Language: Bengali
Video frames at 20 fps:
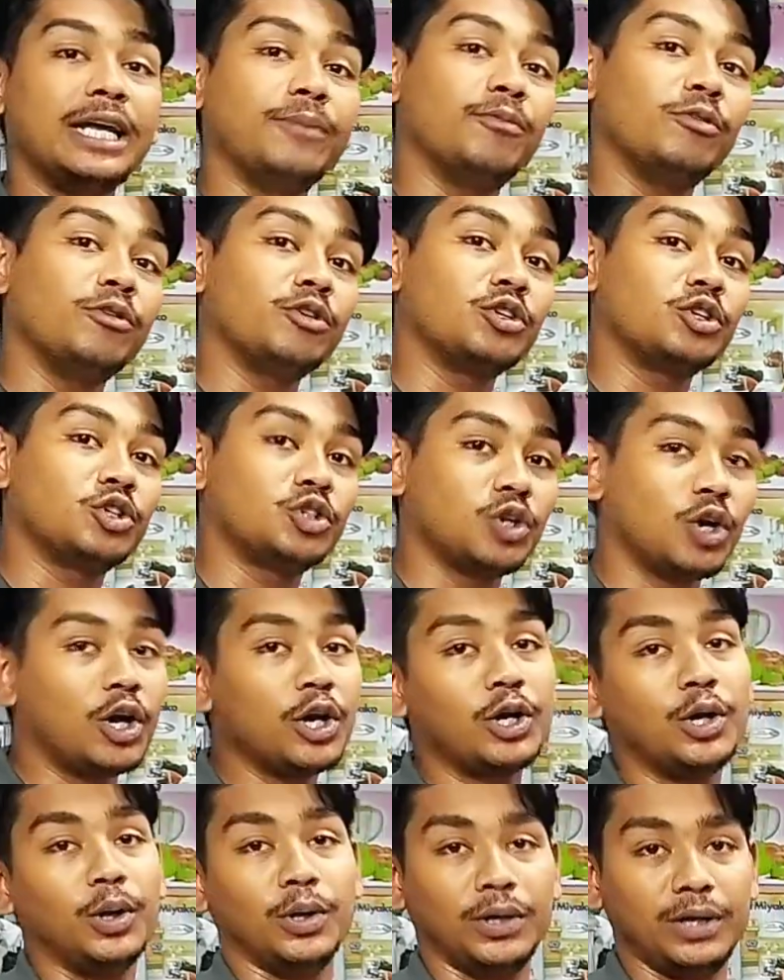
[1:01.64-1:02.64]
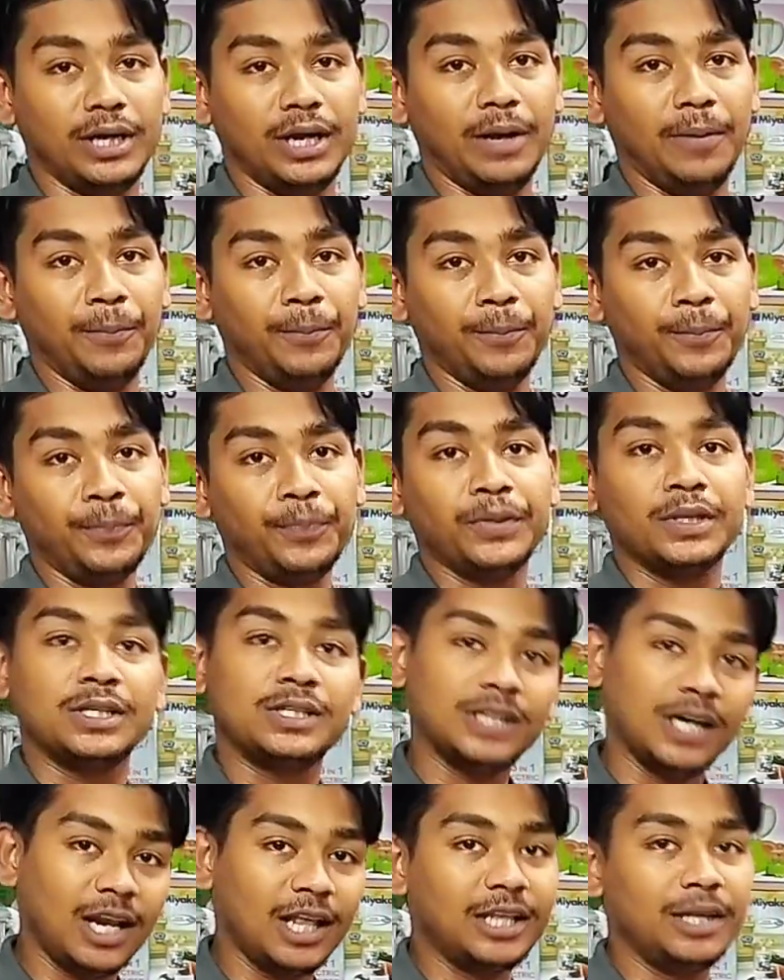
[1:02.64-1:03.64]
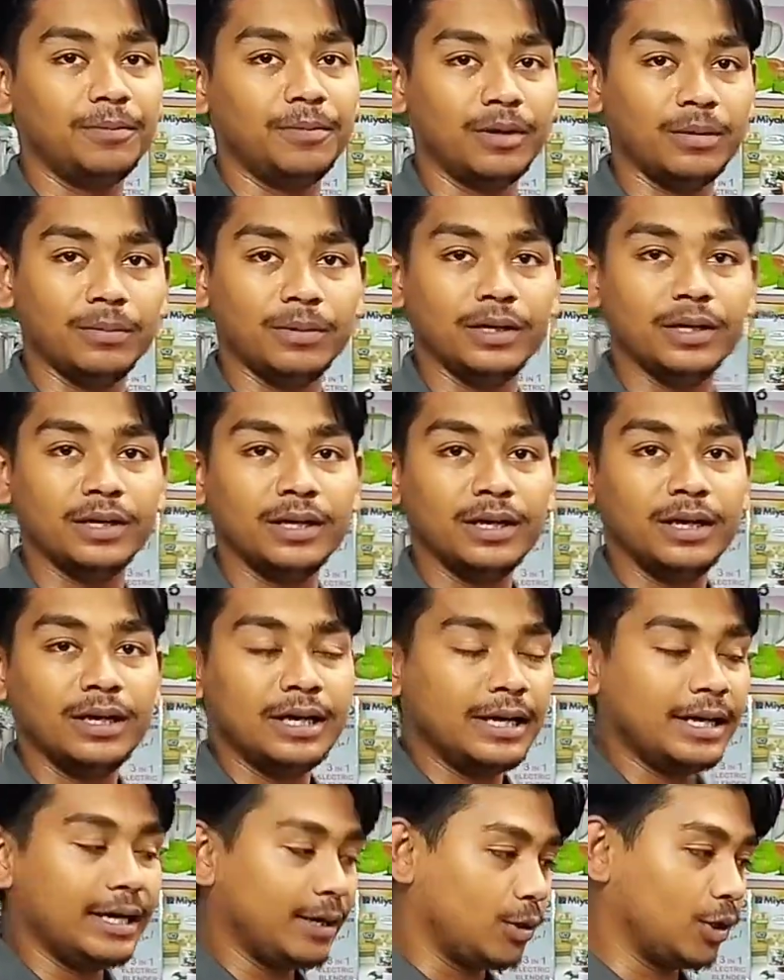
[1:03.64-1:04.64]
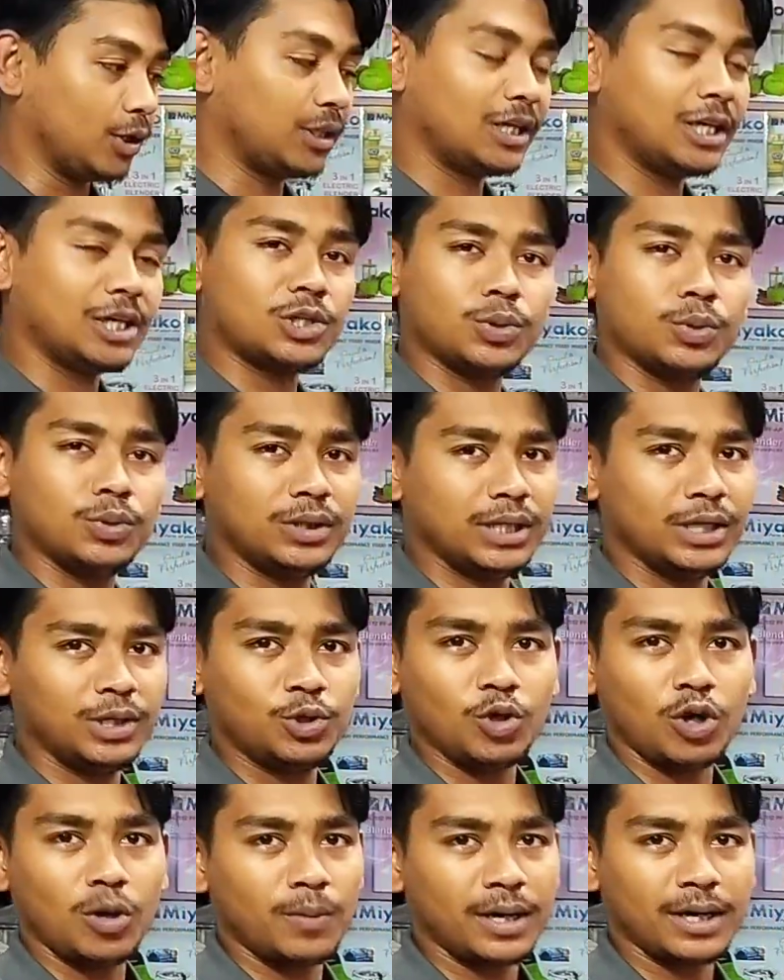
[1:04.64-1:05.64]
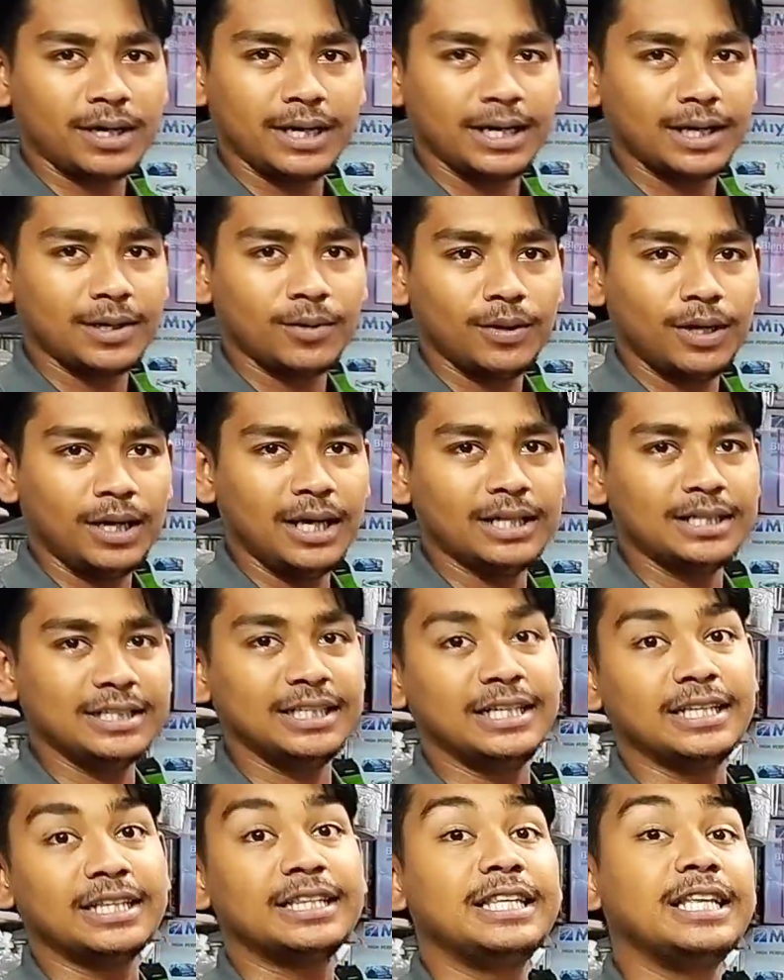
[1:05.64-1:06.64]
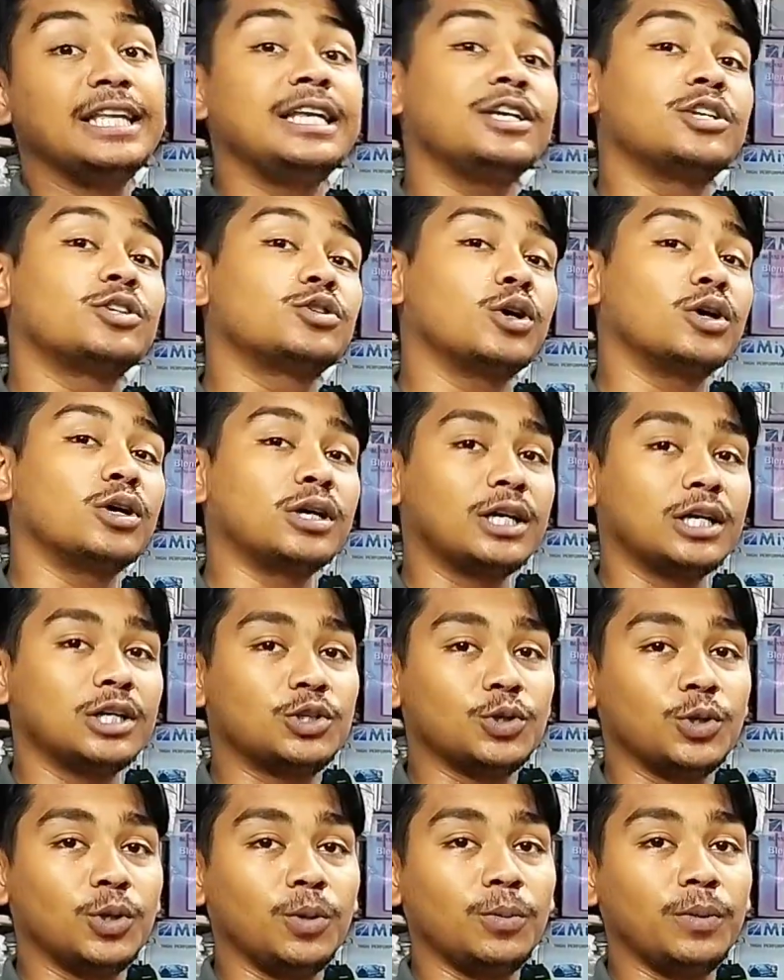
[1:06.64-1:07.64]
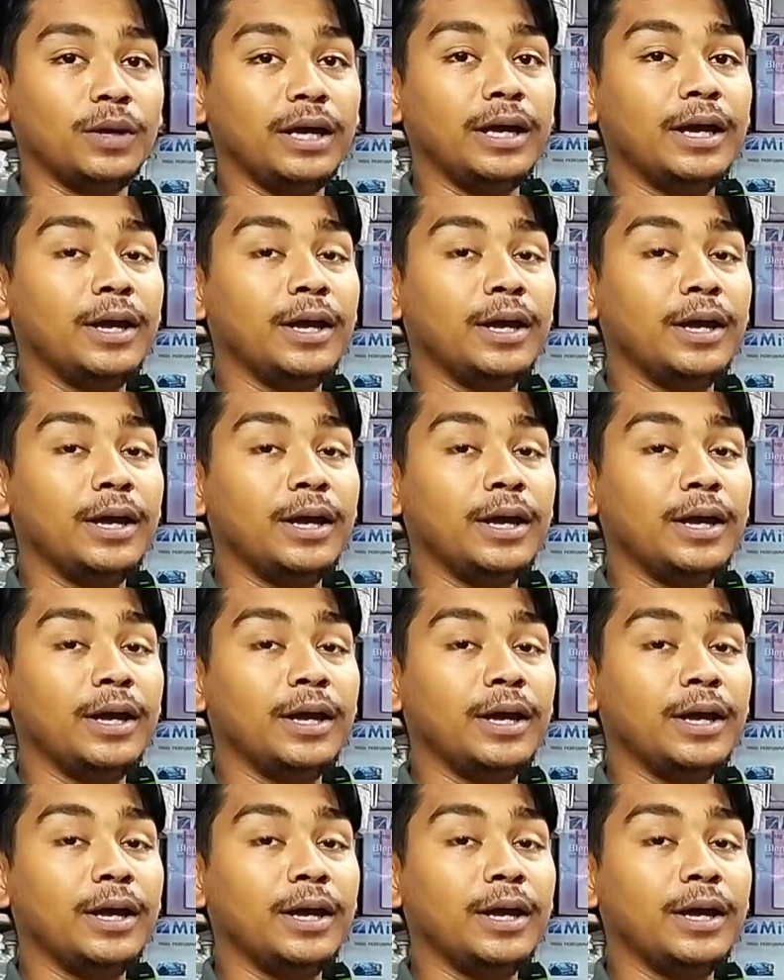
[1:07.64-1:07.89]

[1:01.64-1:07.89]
এবং 6 ঘন্টা চালাতে পারবেন কথাটা শুনতে একটু অবাক লাগলো না যে 30 ঘন্টা চলবে